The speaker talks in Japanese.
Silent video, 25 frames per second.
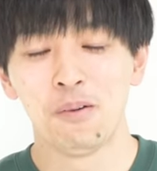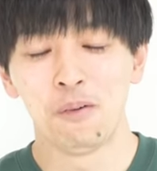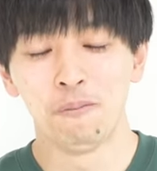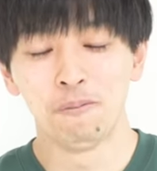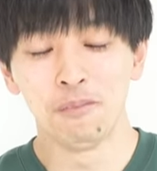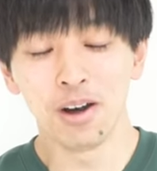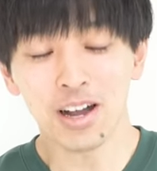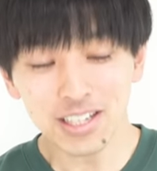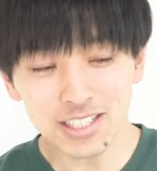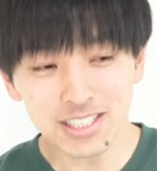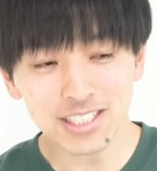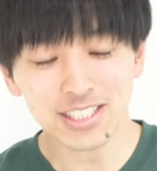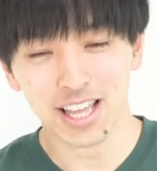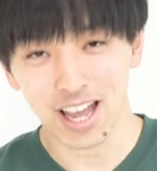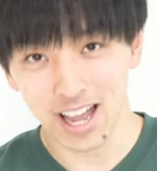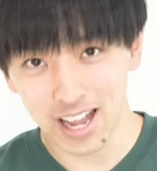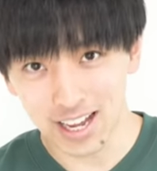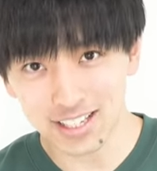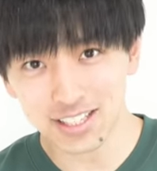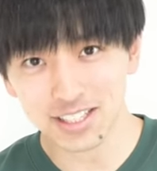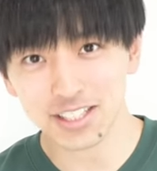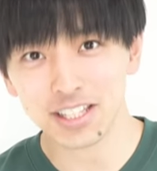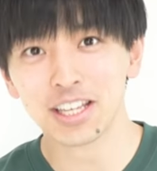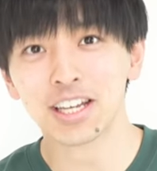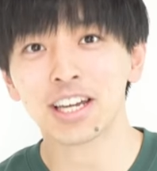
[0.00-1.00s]
マジで
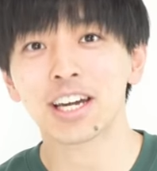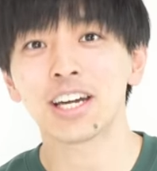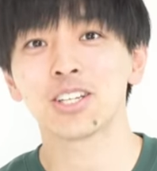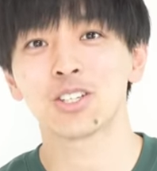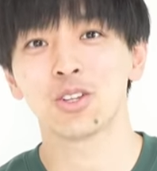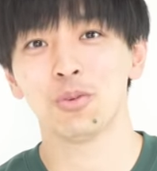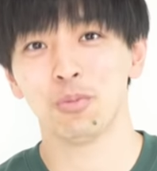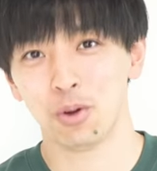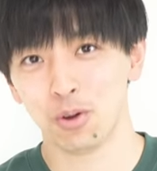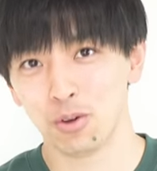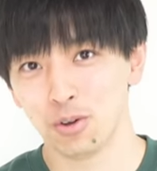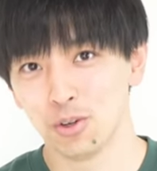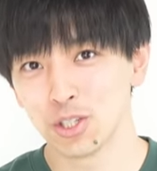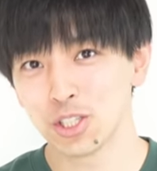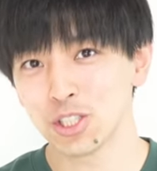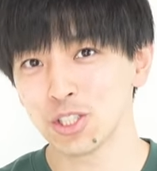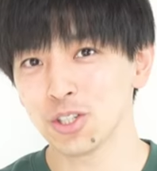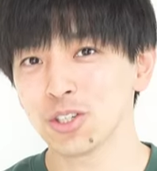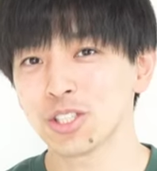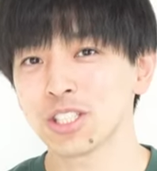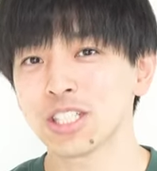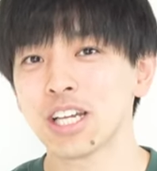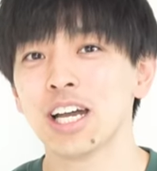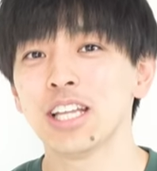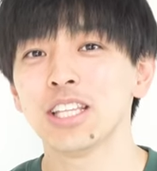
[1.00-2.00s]
あったかいと思う。うち
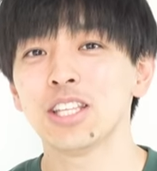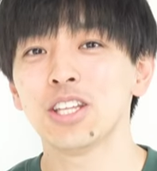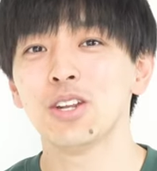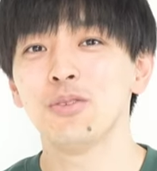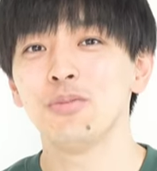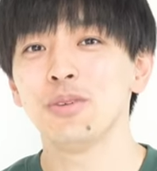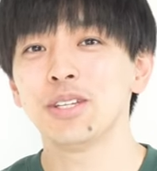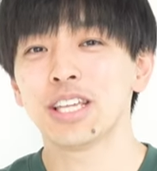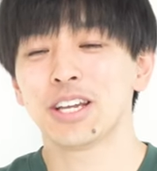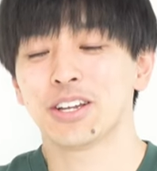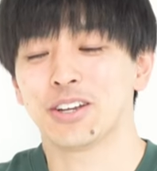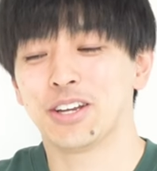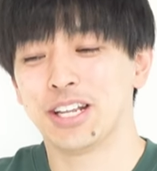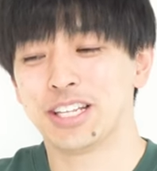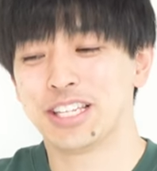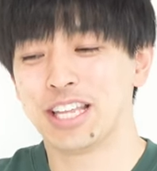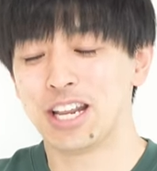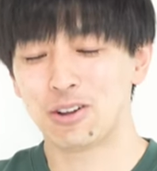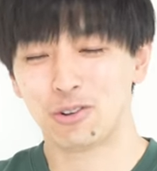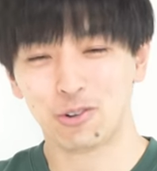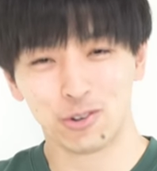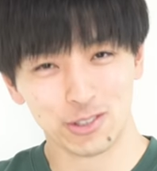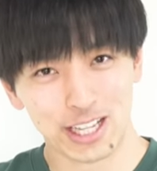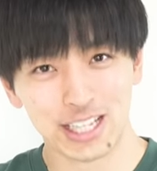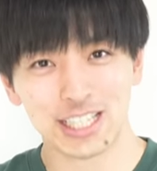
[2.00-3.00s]
のチャンネル見てくれて
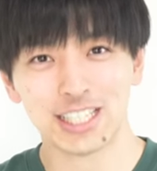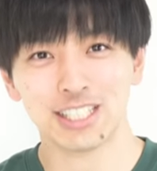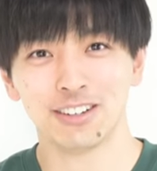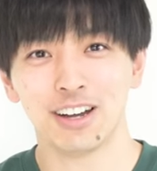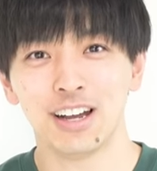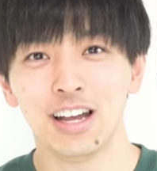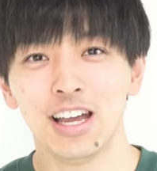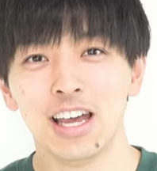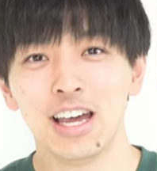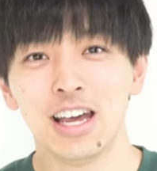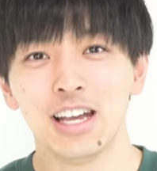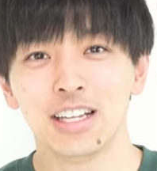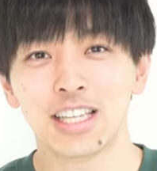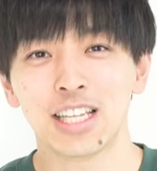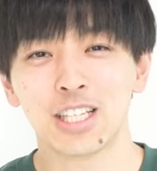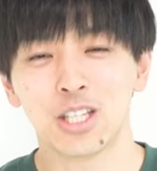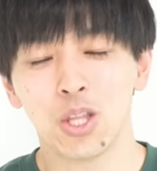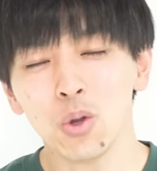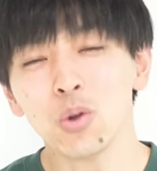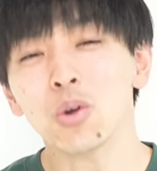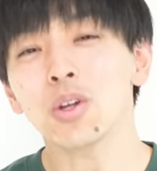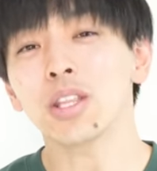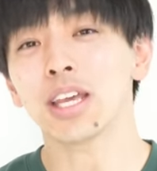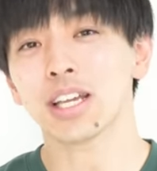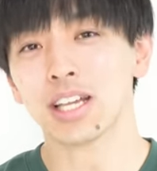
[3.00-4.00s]
る子たちは。で、
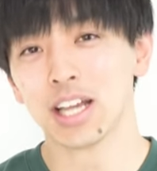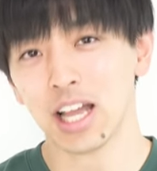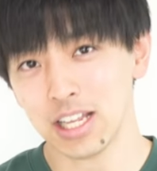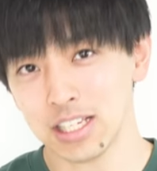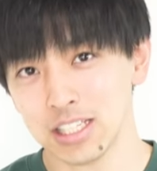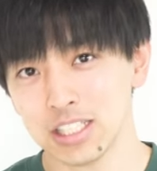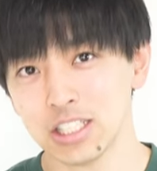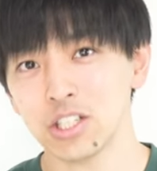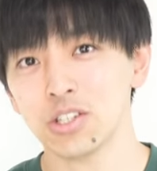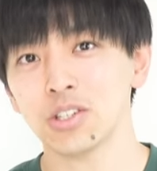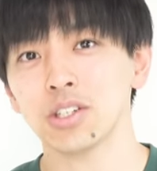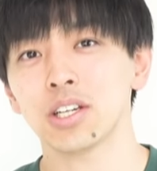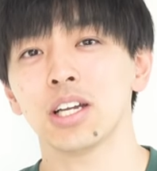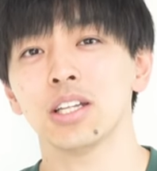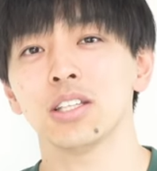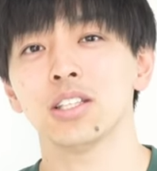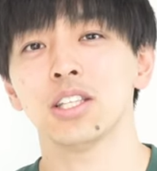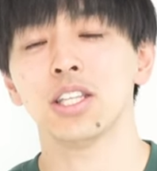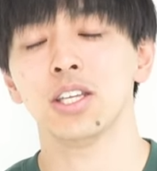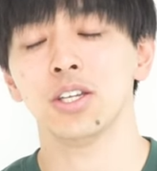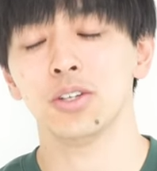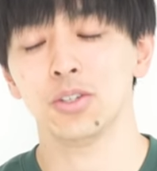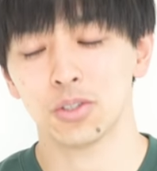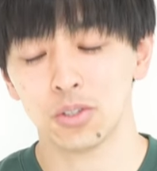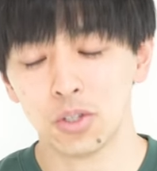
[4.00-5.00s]
どこで感じる
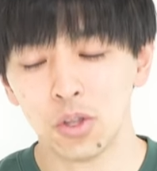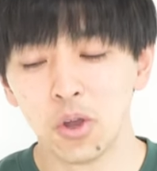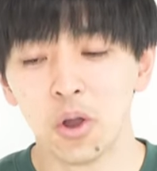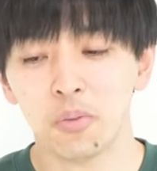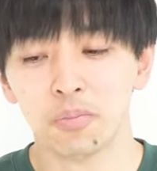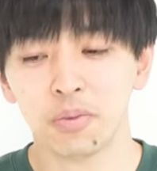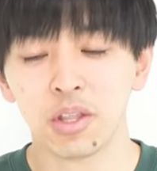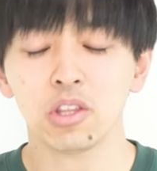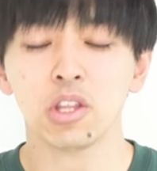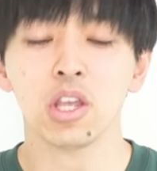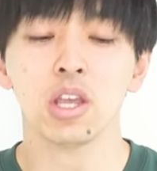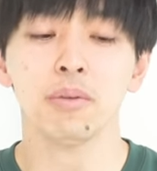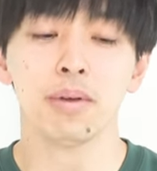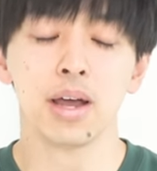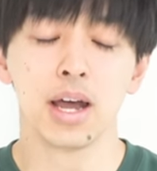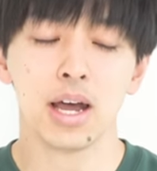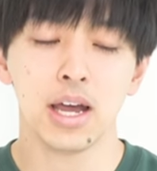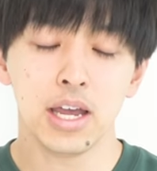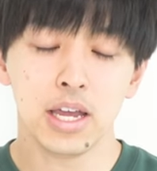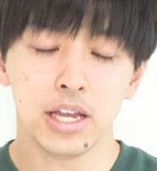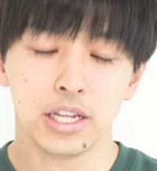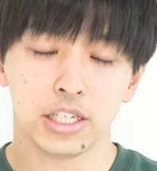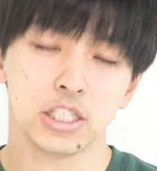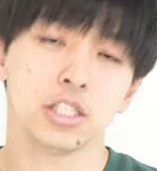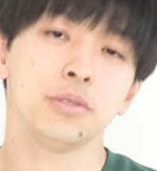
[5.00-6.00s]
かっていうと、例え
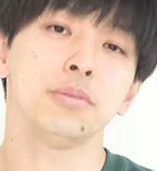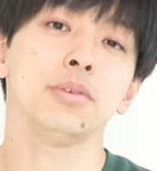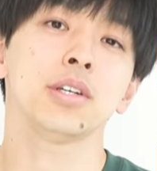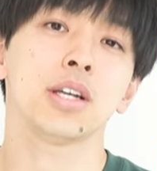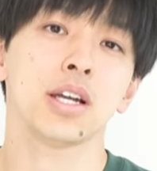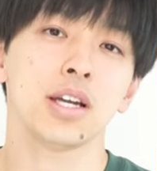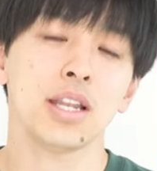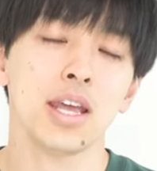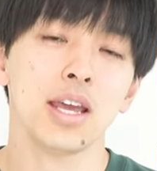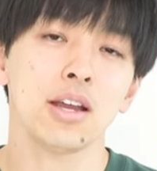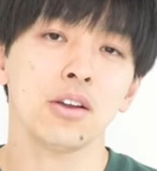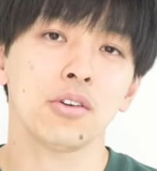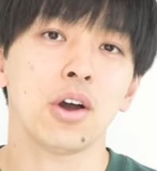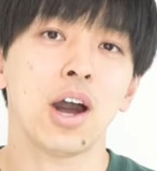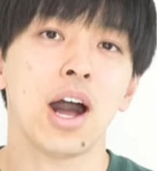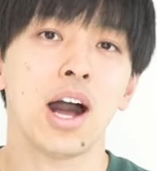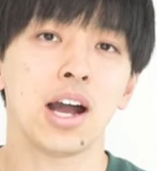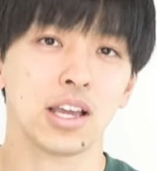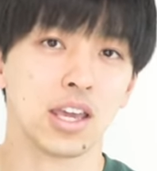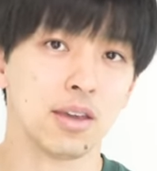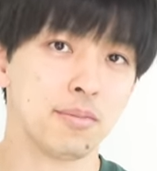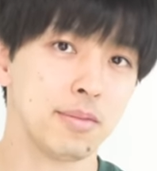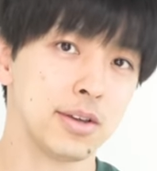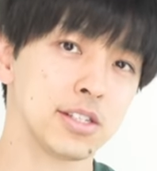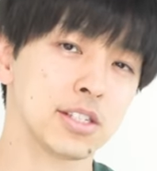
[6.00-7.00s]
ば自分がね、こう
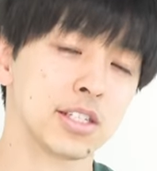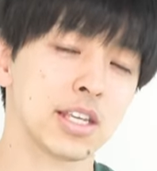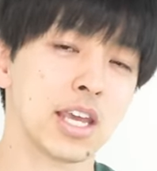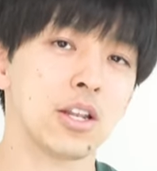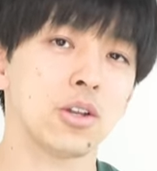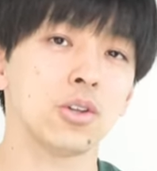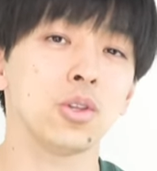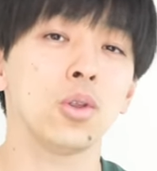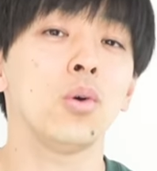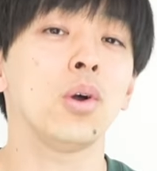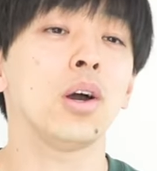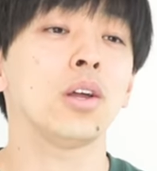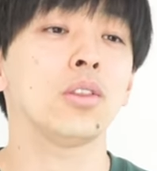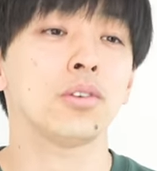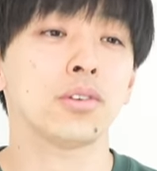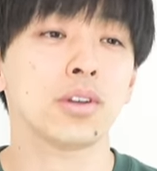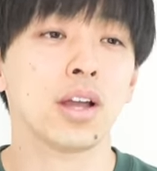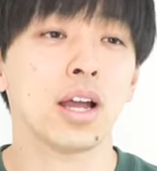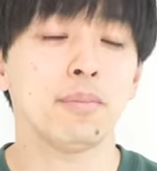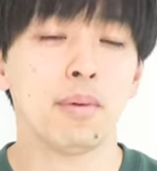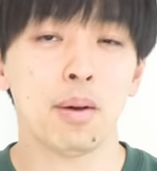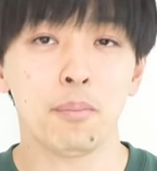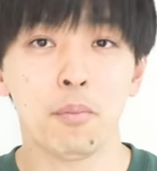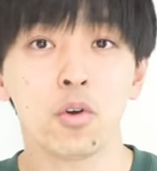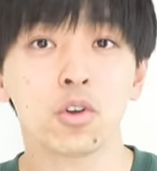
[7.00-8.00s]
励ます系の動画と
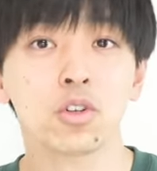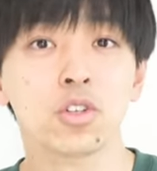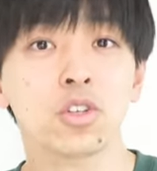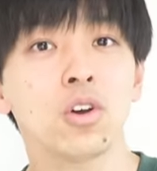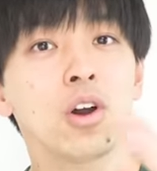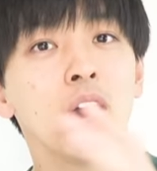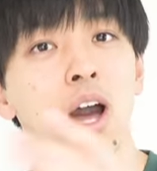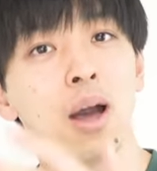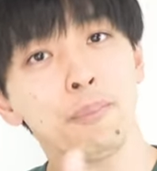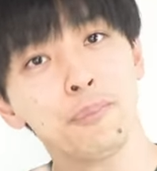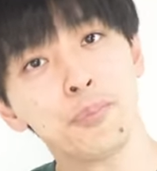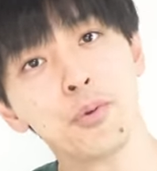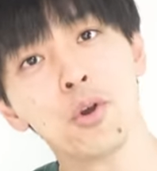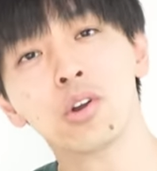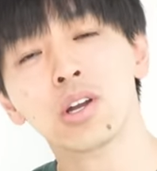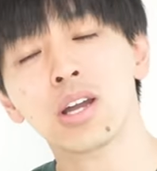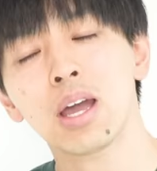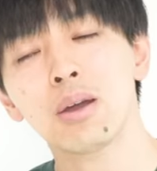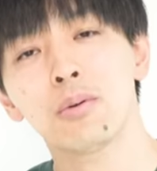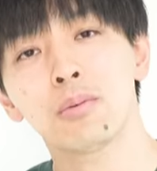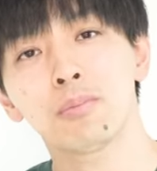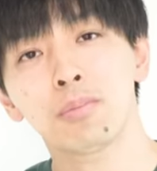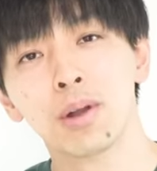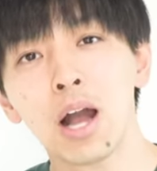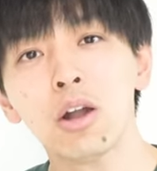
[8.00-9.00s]
か、まあ、木曜発表
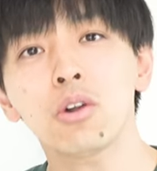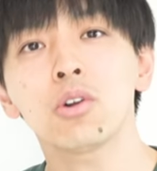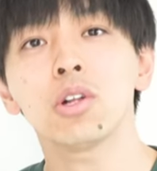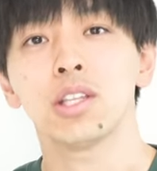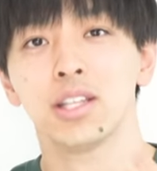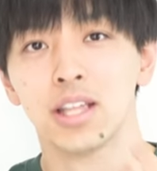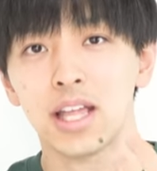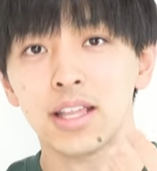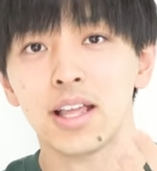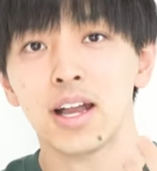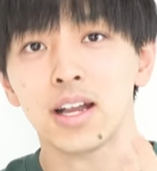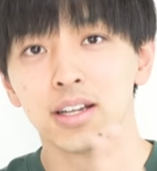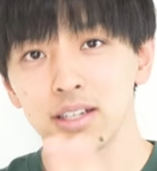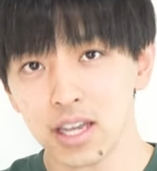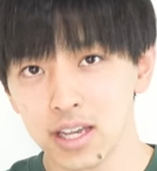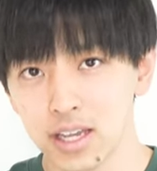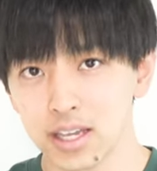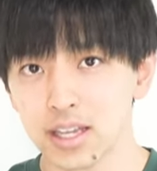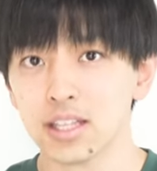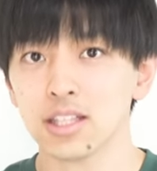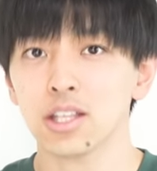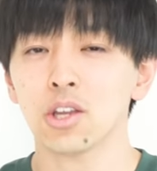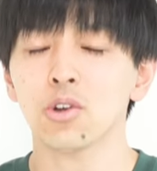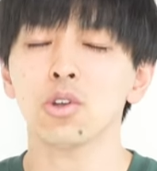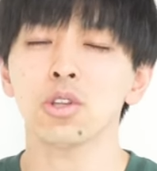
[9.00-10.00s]
会も過去にね、何回か
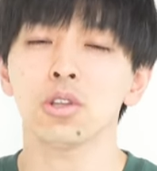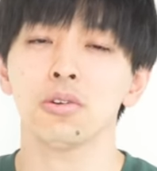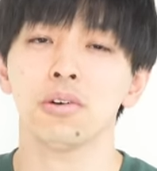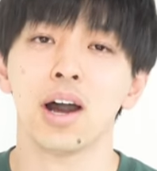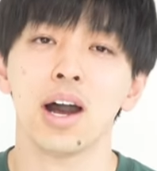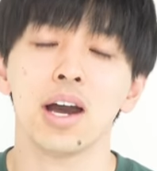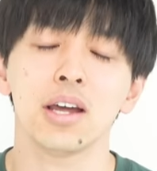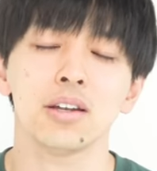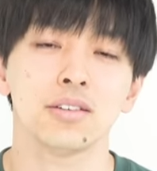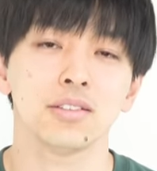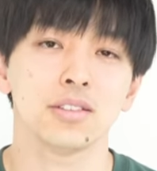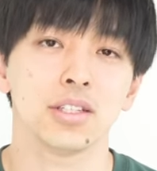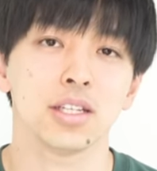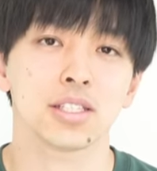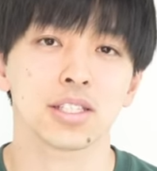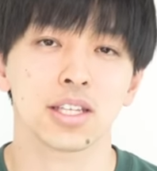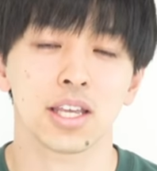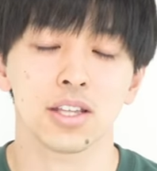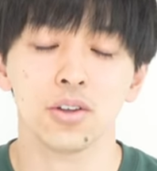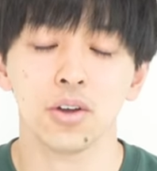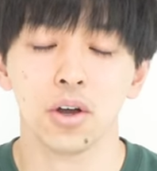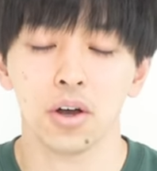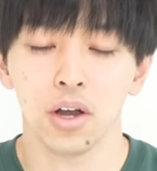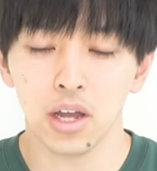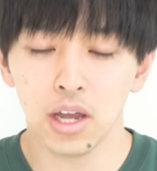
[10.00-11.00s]
やったことはあるんです
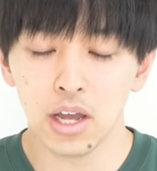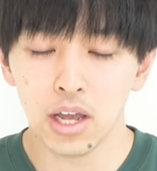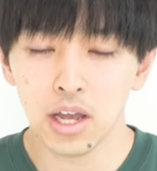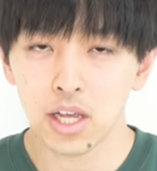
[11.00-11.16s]
けど、